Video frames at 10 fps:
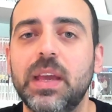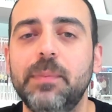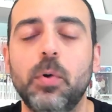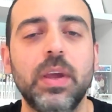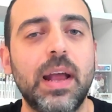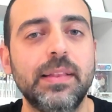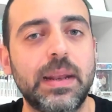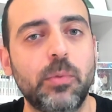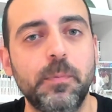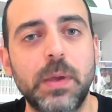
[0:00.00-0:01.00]
e poi
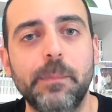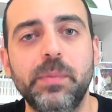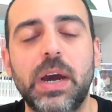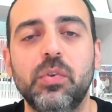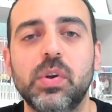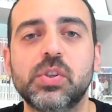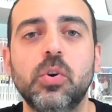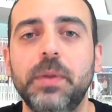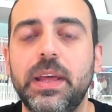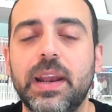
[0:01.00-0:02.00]
andremo pian piano a
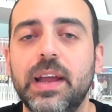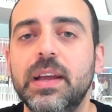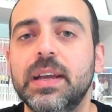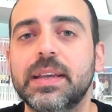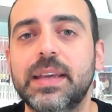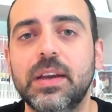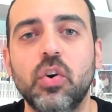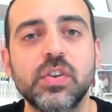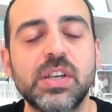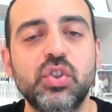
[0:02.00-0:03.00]
scoprire che
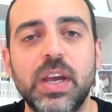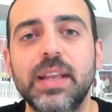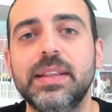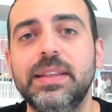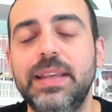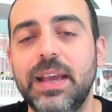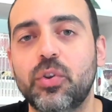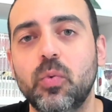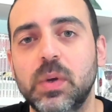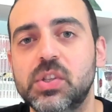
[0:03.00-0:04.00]
cosa c'è
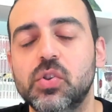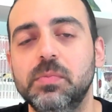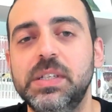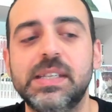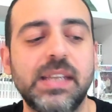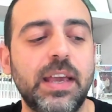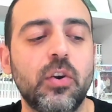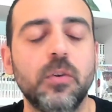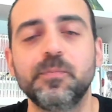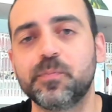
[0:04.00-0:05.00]
dietro questo
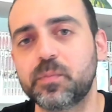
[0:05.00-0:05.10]
mistero.